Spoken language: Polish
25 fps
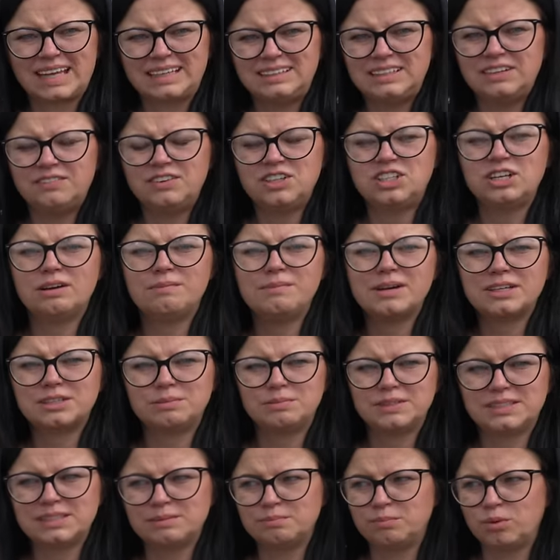nie wiedziałam, jak
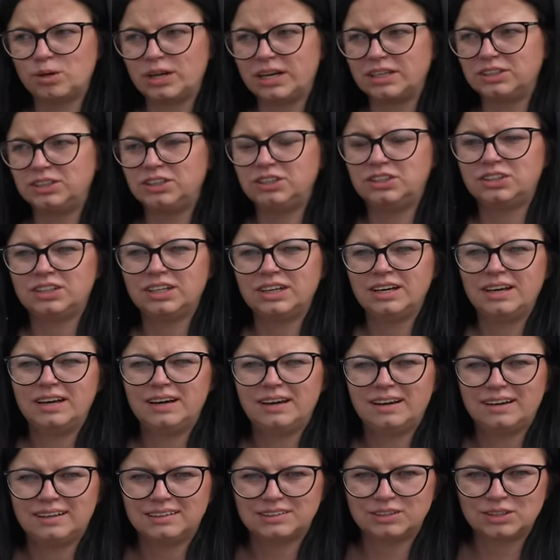sobie z tym poradzić.
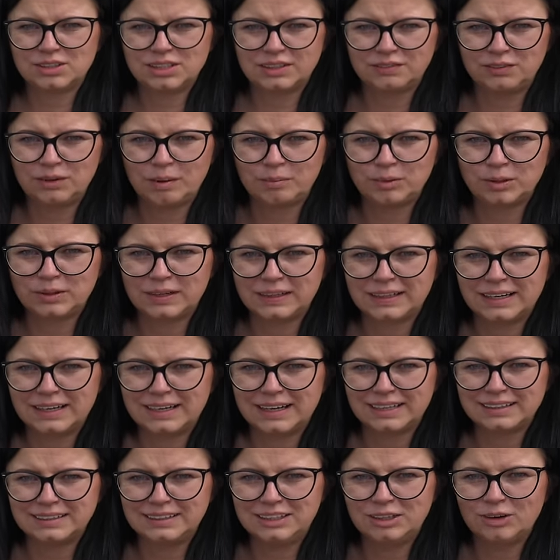E, zostawiłam to na
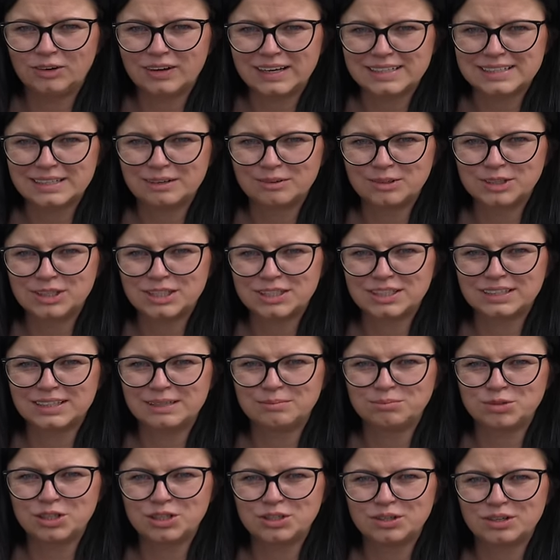kilka dni i okazało się, że
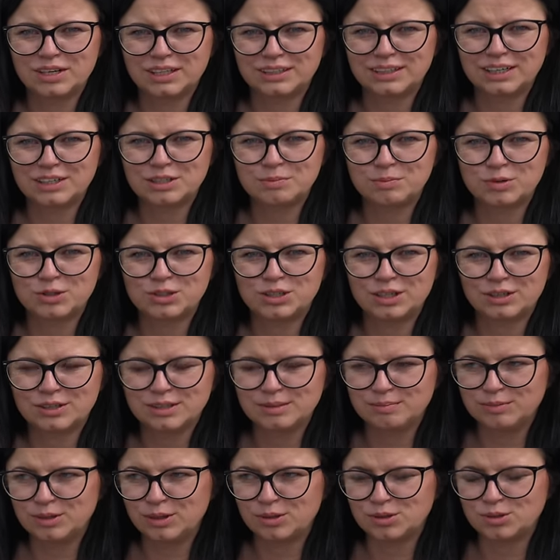ten przędziorek tak szybko się
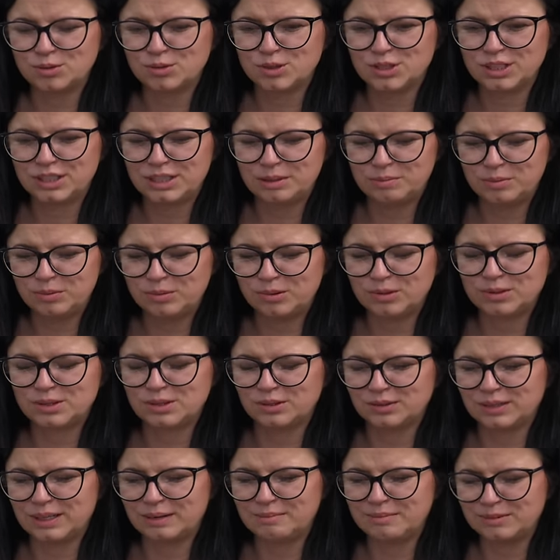rozmnożył, że nie było
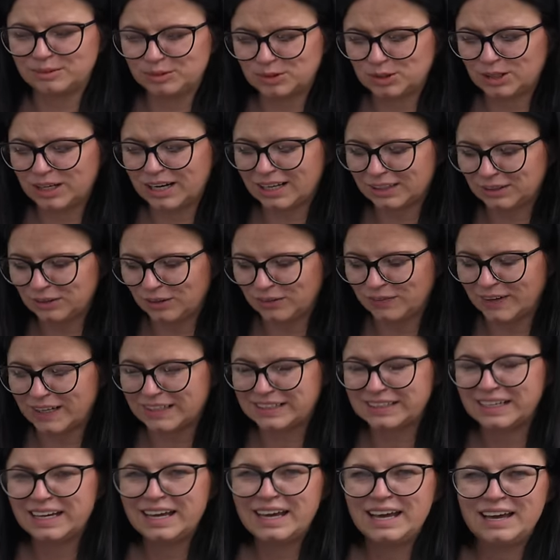co tam już
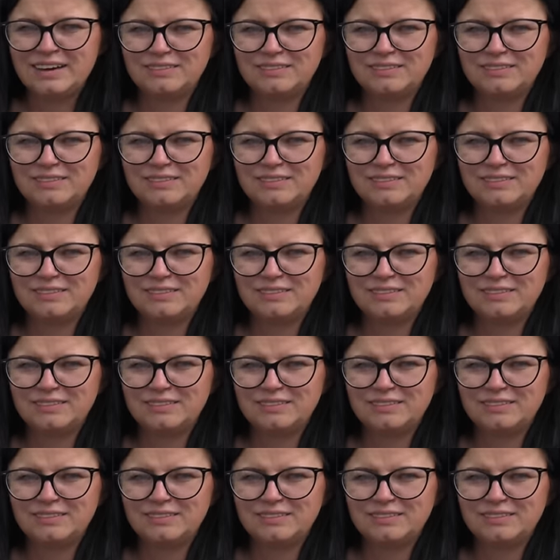ratować.